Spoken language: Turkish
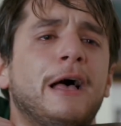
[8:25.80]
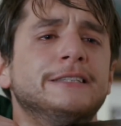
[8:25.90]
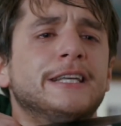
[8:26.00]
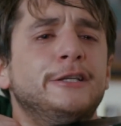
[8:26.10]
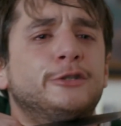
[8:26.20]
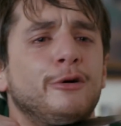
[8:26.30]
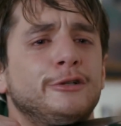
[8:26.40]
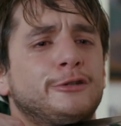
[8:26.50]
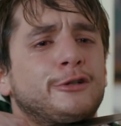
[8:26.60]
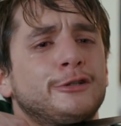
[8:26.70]
ben seni
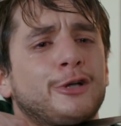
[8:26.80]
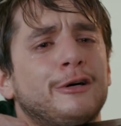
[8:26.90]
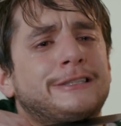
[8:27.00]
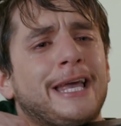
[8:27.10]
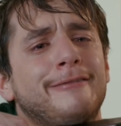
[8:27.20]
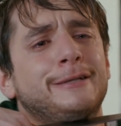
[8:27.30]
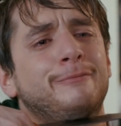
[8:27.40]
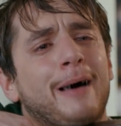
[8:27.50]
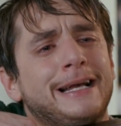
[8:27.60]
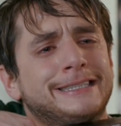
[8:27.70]
çok, çok sevdim ben